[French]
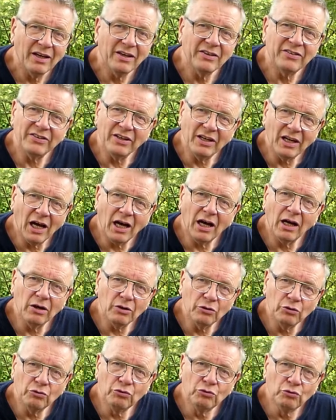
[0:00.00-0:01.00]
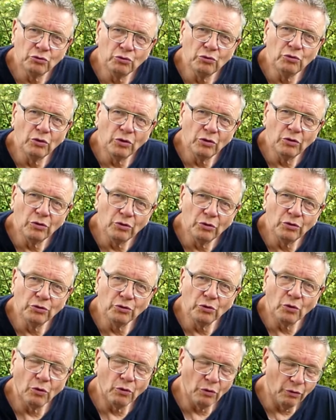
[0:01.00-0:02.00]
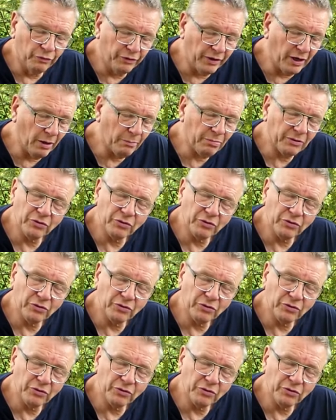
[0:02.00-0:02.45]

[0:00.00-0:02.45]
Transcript: et c'est là euh, d'où le, nom vient,